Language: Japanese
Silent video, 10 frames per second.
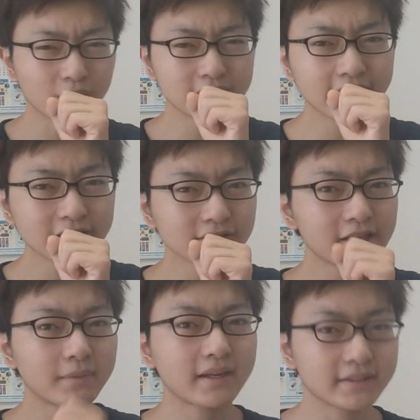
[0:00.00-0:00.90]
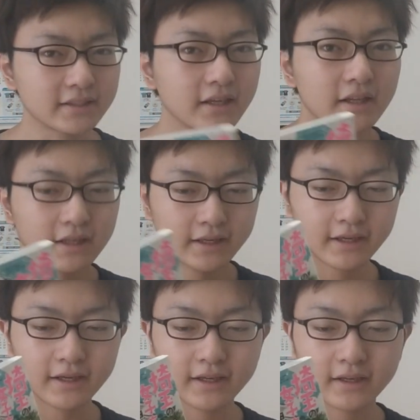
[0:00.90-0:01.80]
これ2年ぐらい前に、
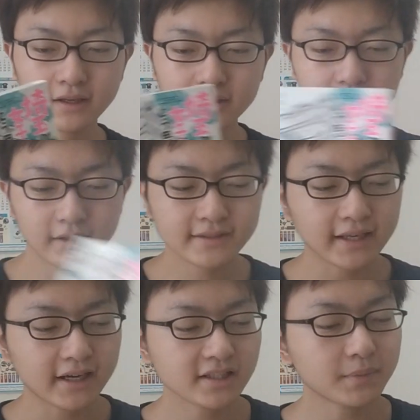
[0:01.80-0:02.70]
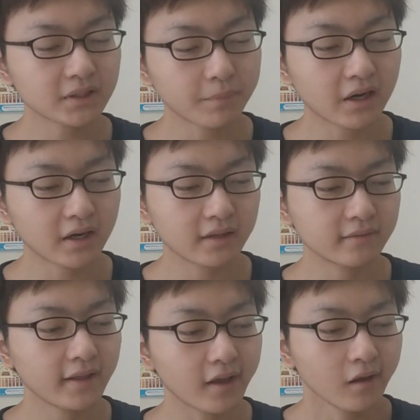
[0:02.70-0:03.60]
連載が始まった漫画な
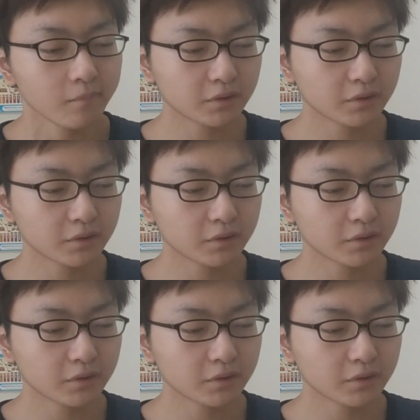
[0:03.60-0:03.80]
んで、